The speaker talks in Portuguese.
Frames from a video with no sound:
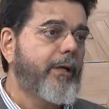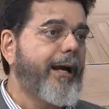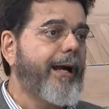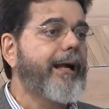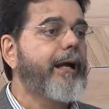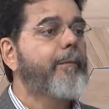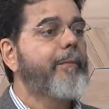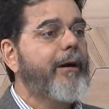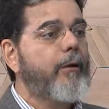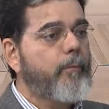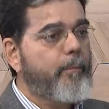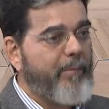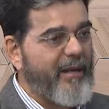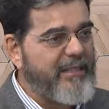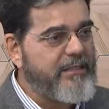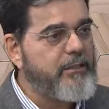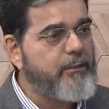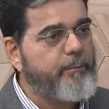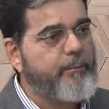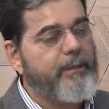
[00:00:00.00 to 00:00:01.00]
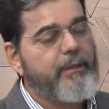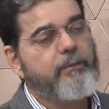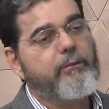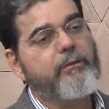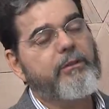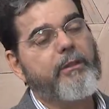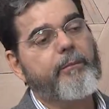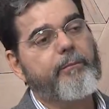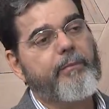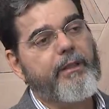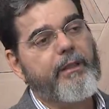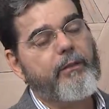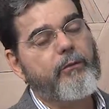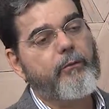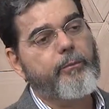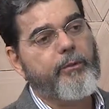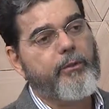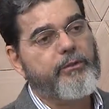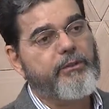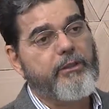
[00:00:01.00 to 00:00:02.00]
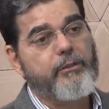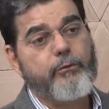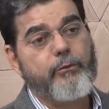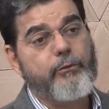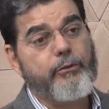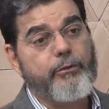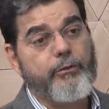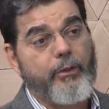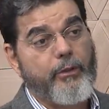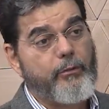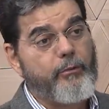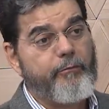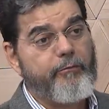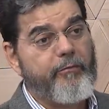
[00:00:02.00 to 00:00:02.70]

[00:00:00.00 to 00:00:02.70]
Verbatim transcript: acabaram participando também do processo constituinte.